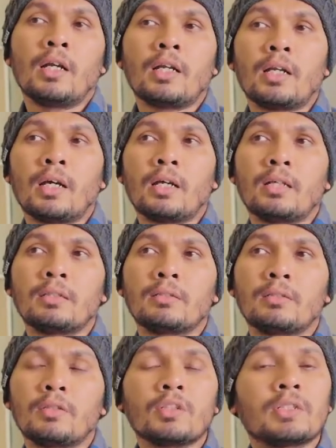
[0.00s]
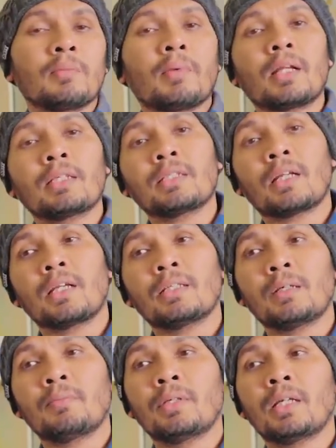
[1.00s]
Nah, terus gimana
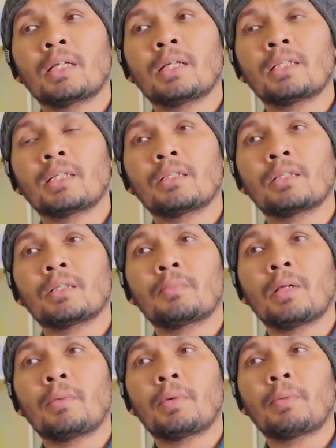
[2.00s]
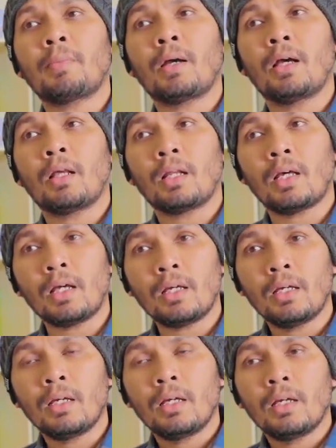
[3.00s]
caranya biar kita tetap dapat pahala
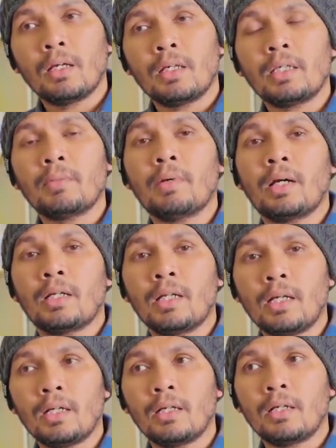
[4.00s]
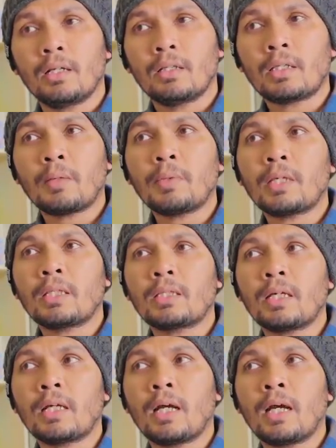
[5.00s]
ibadah, tapi
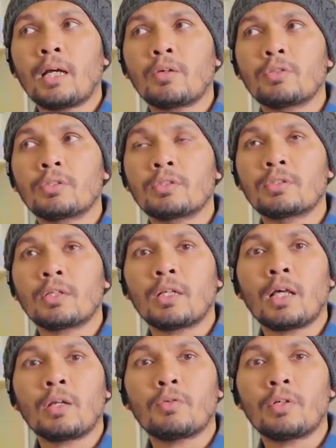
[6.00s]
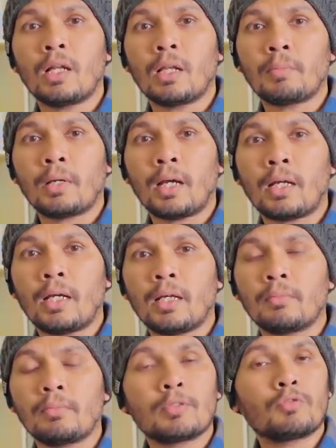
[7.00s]
kita nggak harus selalu dalam
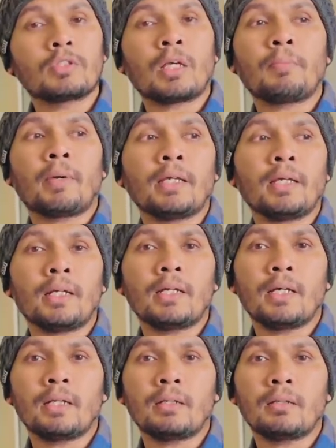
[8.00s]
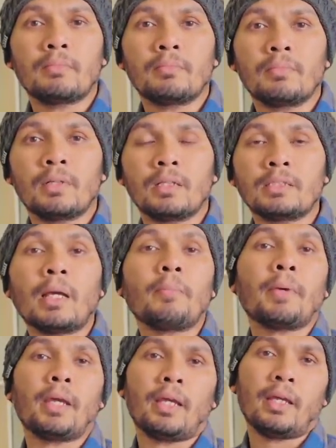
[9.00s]
keadaan bersusah payah dan uh, capek.